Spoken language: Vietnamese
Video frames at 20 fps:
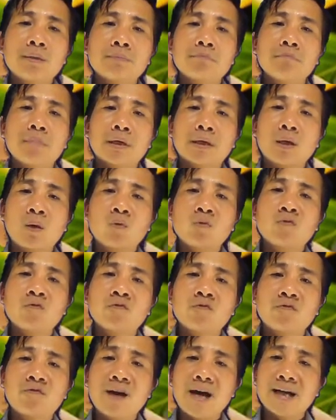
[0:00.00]
nước mật
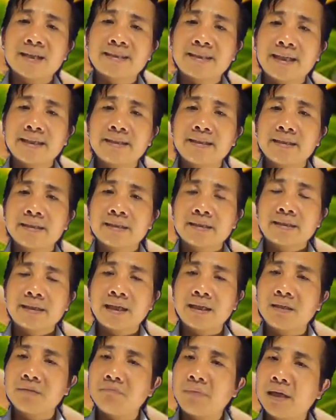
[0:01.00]
ong pha chanh
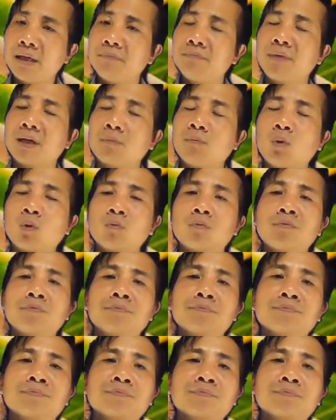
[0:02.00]
đánh bay mỡ bụng